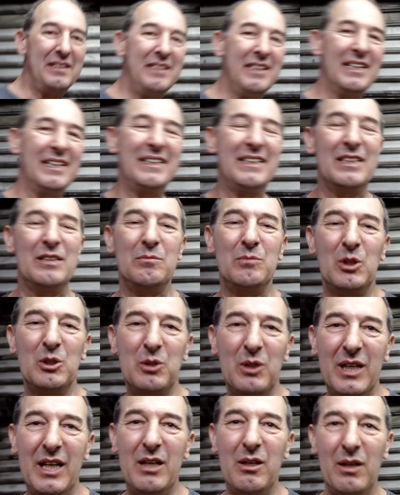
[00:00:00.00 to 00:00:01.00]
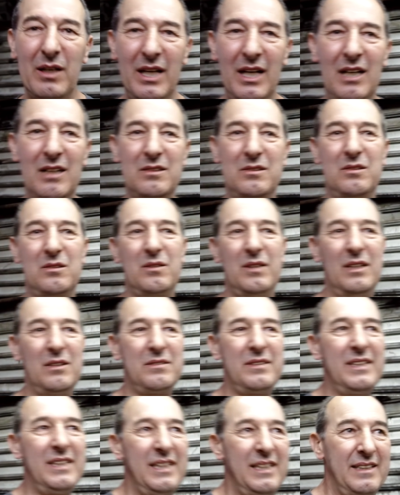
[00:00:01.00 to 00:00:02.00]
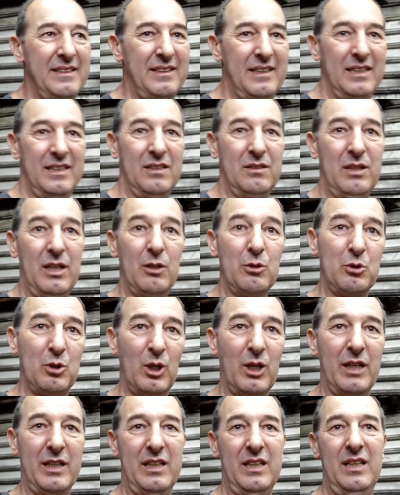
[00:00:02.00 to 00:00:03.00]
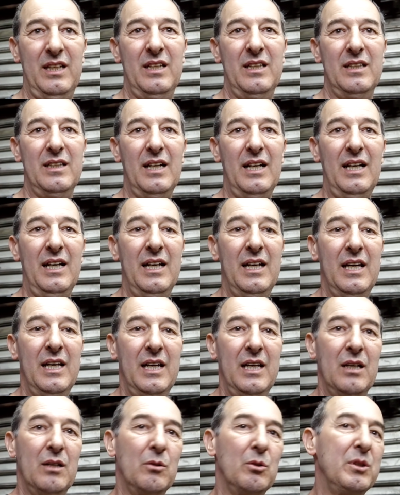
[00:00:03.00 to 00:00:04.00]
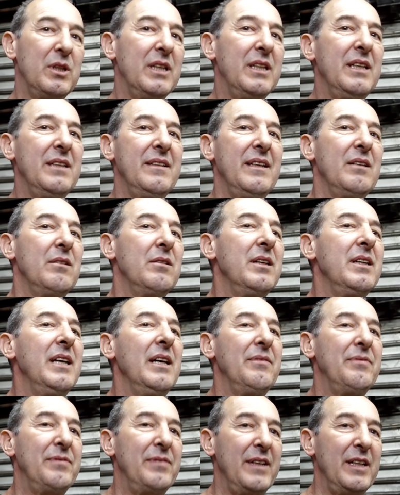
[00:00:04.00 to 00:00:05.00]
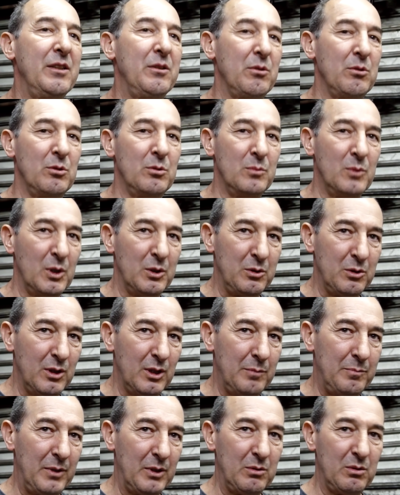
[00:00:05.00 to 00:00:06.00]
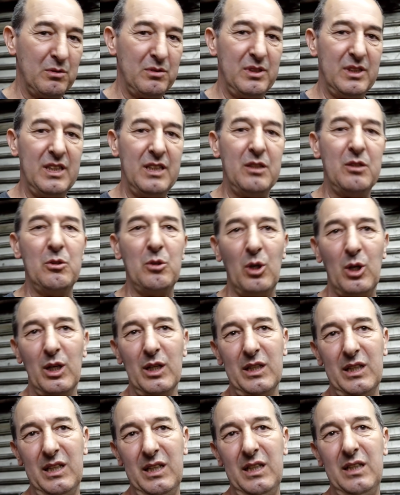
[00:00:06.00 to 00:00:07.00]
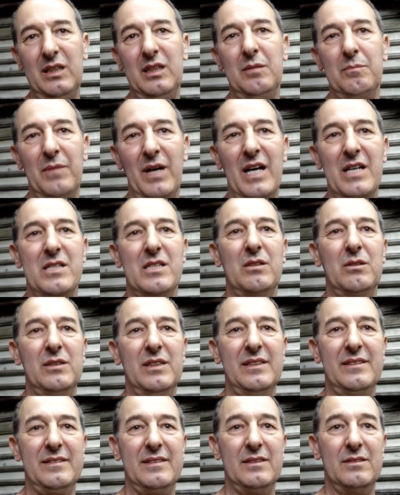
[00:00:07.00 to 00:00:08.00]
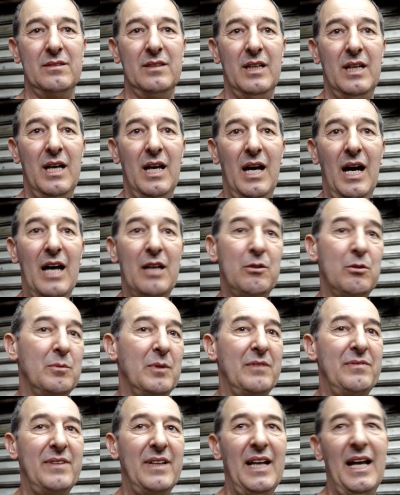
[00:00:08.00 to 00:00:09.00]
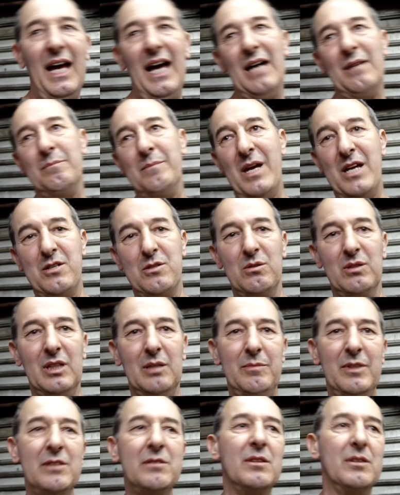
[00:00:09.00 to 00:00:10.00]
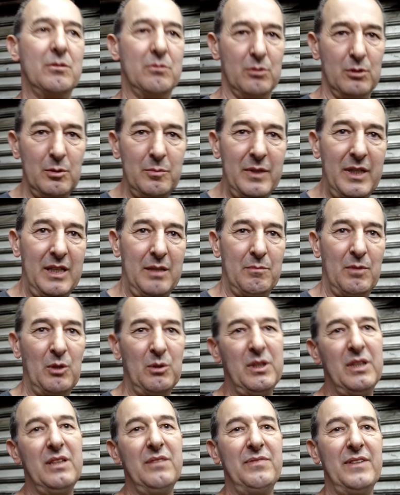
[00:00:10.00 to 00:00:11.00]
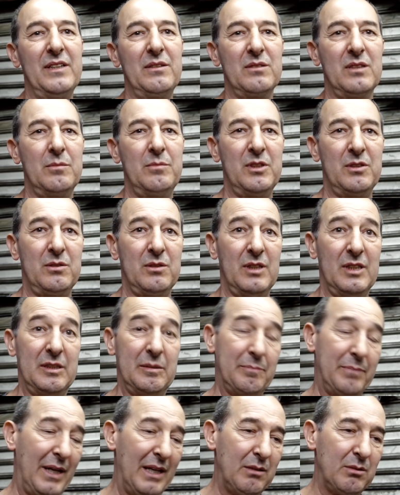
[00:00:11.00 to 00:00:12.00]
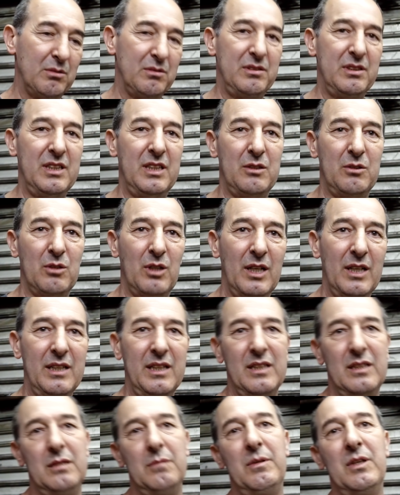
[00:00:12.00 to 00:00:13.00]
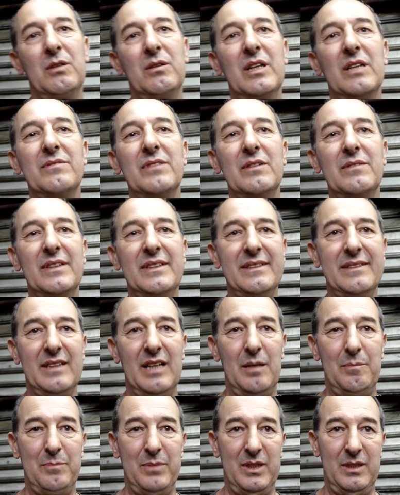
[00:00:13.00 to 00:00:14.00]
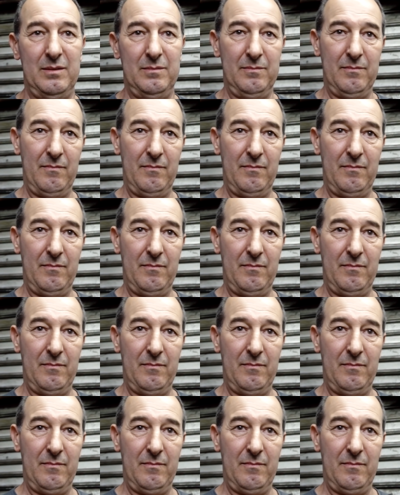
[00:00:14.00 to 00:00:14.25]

adianta. O motor aeronáutico é o seguinte, eu quero torque, tá? O que, que, o que, que é feito num motor para conseguir torque de baixa rotação? Tá. A turma fala, ah, mexe no cabeçote. Tudo bem, mas o que, que faz no cabeçote? Para conseguir torque, diminui a válvula de escape.